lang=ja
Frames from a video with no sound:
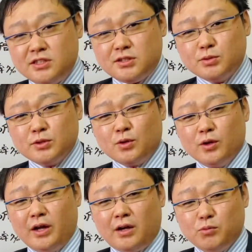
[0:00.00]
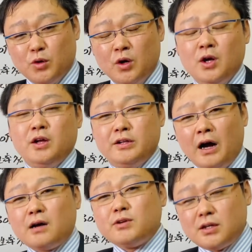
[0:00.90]
自分のな、もう
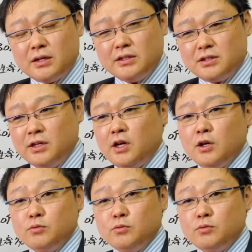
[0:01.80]
仲間がいて、